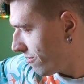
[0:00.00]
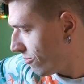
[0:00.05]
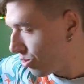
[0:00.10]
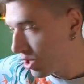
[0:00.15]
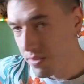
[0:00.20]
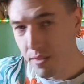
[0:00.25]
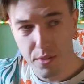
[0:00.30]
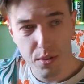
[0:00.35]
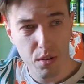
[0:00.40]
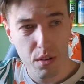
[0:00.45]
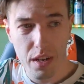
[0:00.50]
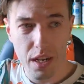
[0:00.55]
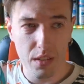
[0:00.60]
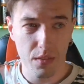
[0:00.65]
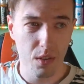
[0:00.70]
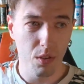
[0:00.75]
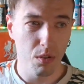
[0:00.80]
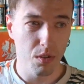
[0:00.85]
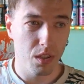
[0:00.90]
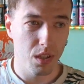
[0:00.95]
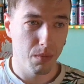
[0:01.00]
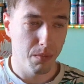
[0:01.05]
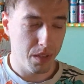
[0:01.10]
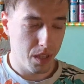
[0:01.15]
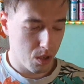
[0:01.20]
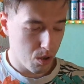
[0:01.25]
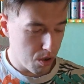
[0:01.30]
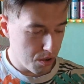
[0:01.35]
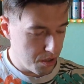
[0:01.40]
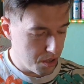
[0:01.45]
уже во второй раз вернется на
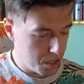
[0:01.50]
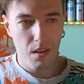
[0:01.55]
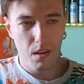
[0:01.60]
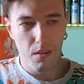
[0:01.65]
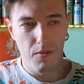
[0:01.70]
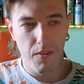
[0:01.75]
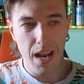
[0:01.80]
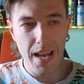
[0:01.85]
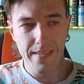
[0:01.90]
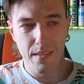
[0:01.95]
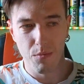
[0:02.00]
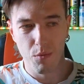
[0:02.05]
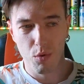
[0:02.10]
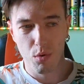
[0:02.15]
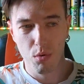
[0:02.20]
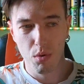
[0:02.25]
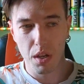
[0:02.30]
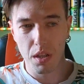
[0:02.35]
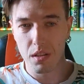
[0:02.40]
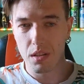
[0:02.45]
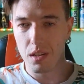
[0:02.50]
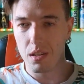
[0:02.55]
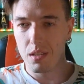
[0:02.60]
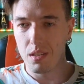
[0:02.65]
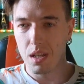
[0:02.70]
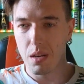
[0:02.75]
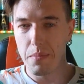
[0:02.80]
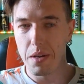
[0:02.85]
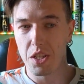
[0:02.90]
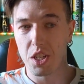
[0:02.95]
подоконник. В левом углу ринга,
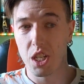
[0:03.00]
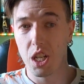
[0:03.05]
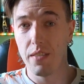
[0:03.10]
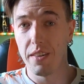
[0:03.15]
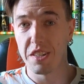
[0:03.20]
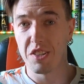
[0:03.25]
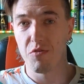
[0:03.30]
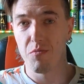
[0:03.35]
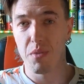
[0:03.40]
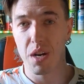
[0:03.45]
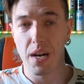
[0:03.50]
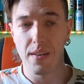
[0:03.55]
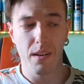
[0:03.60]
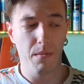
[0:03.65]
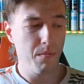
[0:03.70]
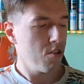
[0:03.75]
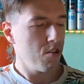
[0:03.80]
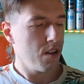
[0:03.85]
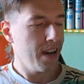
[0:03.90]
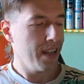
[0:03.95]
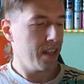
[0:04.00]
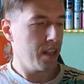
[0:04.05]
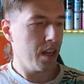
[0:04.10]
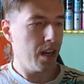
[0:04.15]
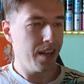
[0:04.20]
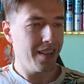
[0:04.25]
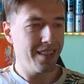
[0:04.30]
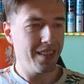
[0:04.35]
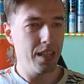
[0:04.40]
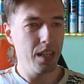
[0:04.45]
опять же для вас в правом,
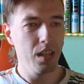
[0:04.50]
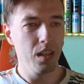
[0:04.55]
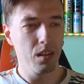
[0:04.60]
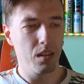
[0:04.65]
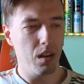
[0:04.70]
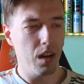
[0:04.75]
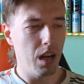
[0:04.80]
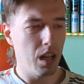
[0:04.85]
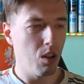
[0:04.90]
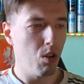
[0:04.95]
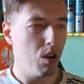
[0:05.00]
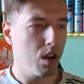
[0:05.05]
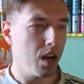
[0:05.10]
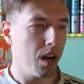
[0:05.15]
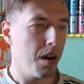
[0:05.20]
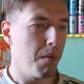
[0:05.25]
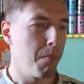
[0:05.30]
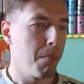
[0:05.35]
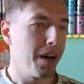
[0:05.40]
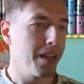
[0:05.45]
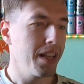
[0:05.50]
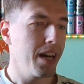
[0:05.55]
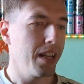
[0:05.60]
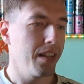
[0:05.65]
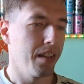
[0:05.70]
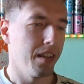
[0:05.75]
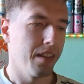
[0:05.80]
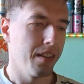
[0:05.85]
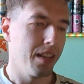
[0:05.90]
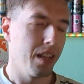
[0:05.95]
это тигр Алоха
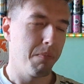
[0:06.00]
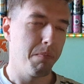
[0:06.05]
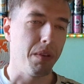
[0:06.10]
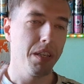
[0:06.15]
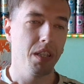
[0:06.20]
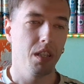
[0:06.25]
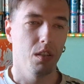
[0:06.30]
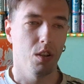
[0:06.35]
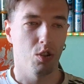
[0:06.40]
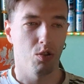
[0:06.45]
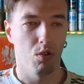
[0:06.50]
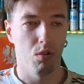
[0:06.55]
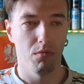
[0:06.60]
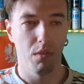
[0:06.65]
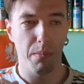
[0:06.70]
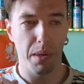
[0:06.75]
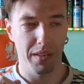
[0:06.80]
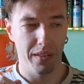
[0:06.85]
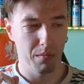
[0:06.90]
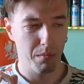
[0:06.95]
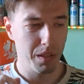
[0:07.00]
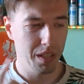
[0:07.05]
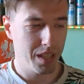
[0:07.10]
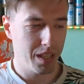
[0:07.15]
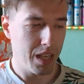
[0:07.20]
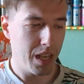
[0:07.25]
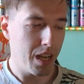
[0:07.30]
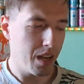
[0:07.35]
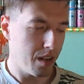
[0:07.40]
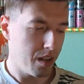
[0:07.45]
Банана. Написано, что он, во-первых, без
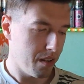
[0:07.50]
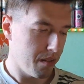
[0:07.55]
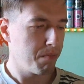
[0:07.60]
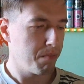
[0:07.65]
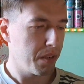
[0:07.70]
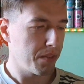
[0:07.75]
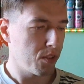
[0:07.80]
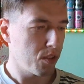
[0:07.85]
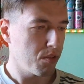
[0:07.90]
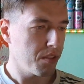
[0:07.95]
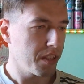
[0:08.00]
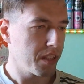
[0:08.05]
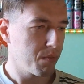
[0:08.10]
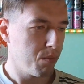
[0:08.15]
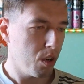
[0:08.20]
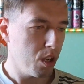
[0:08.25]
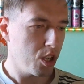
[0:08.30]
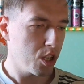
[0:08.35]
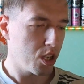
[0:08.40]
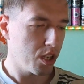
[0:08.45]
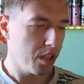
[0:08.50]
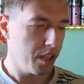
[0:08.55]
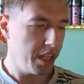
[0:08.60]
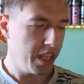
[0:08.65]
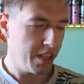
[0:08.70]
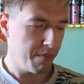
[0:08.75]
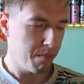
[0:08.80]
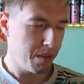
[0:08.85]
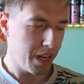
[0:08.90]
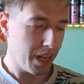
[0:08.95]
сахара, привезен из Польши, и
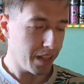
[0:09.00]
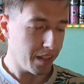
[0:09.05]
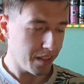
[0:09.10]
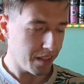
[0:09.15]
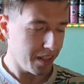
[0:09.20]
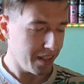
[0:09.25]
их бренд